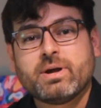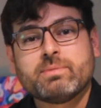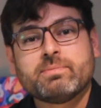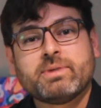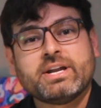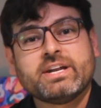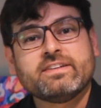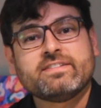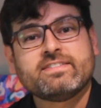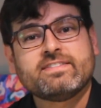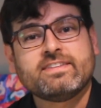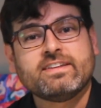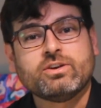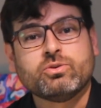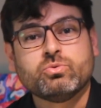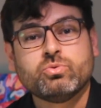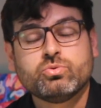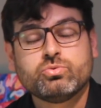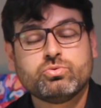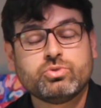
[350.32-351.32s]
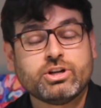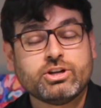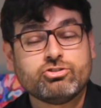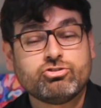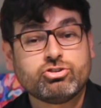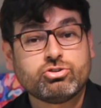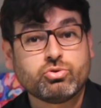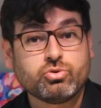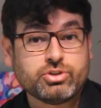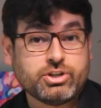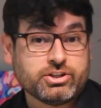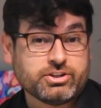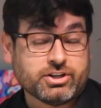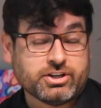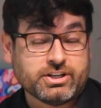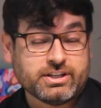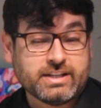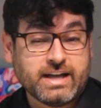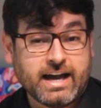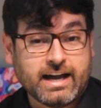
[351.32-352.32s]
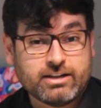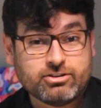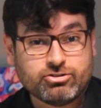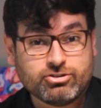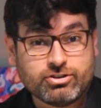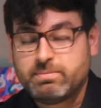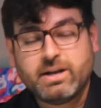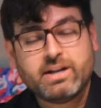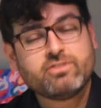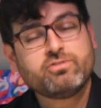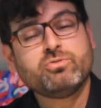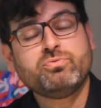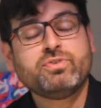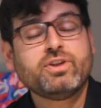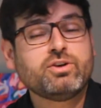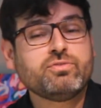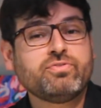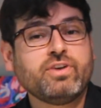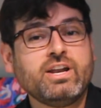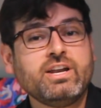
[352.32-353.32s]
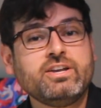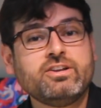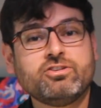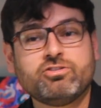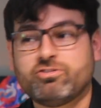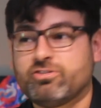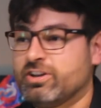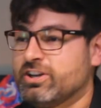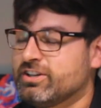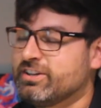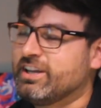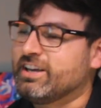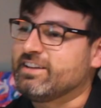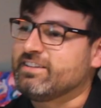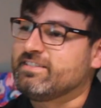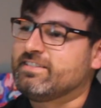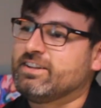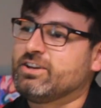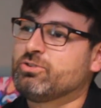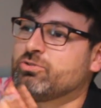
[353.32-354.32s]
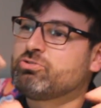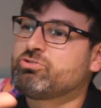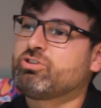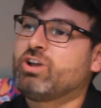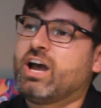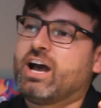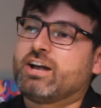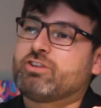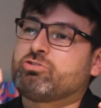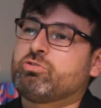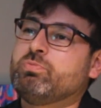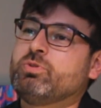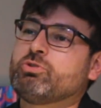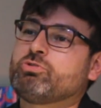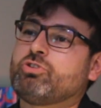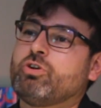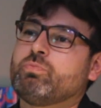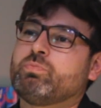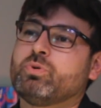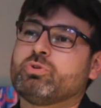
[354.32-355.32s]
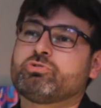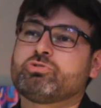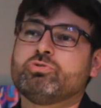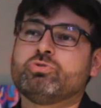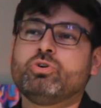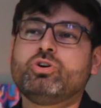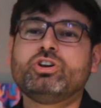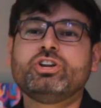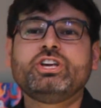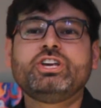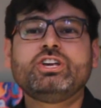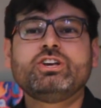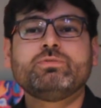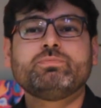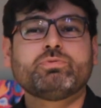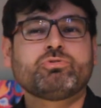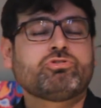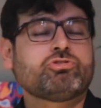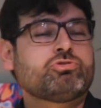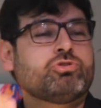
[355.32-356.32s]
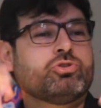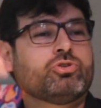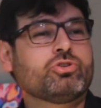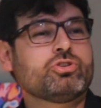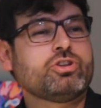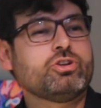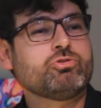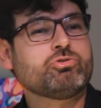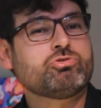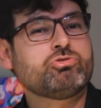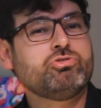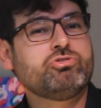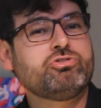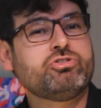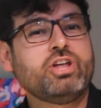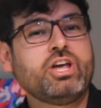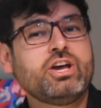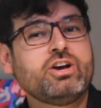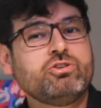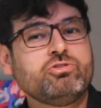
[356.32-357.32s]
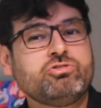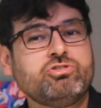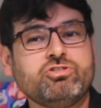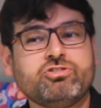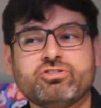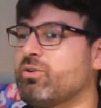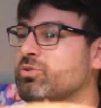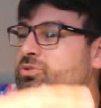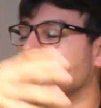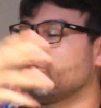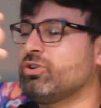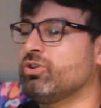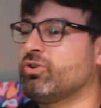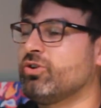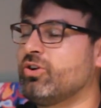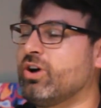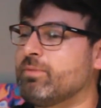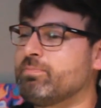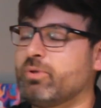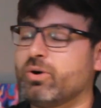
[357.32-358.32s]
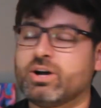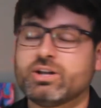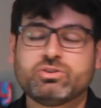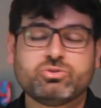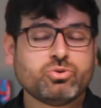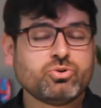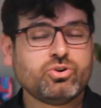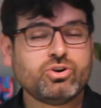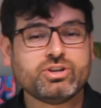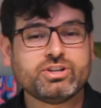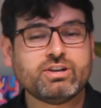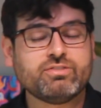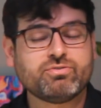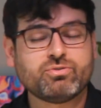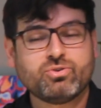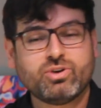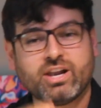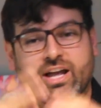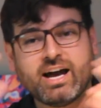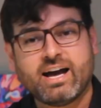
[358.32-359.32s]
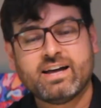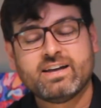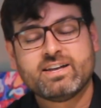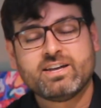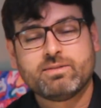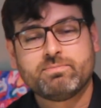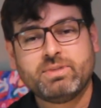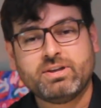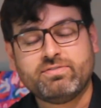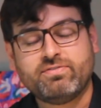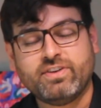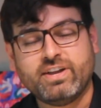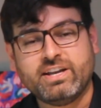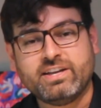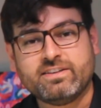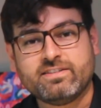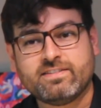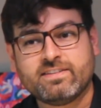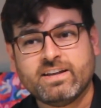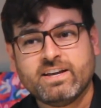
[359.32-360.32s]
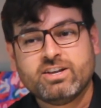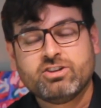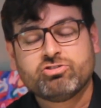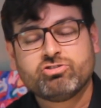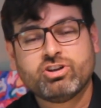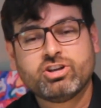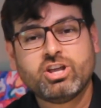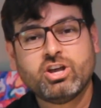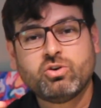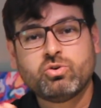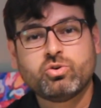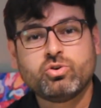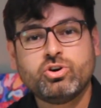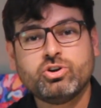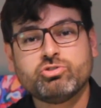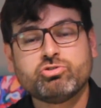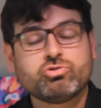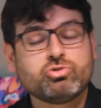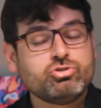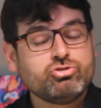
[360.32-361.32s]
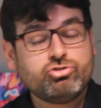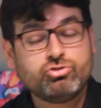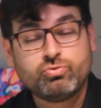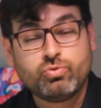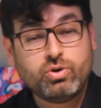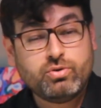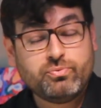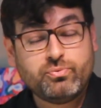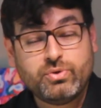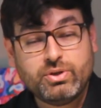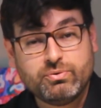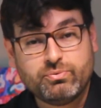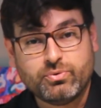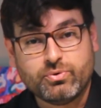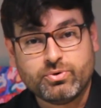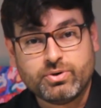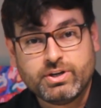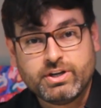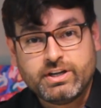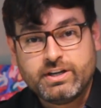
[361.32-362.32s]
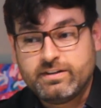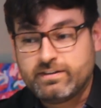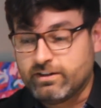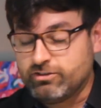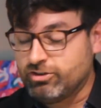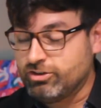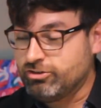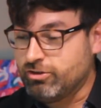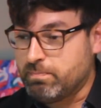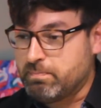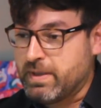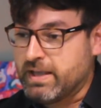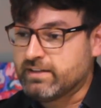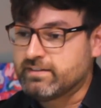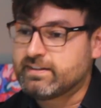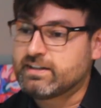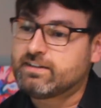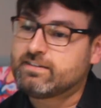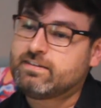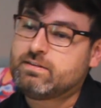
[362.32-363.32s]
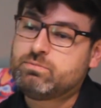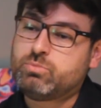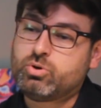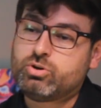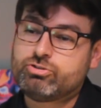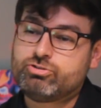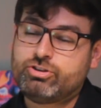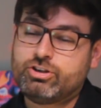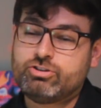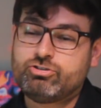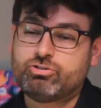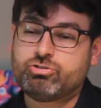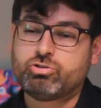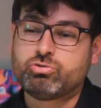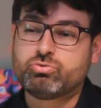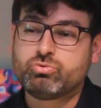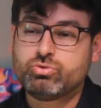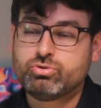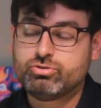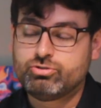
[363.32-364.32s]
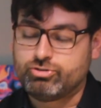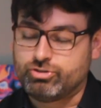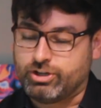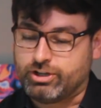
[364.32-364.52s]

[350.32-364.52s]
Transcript: permaneceu durante toda a eternidade. Parece um final feliz, né? Zeus assumiu seu posto no Olimpo, se tornou deus dos deuses, controlou a porra toda, ficou lá bem feliz. Só que Cronos continuou vivo. E se a gente pensa na simbologia disso tudo,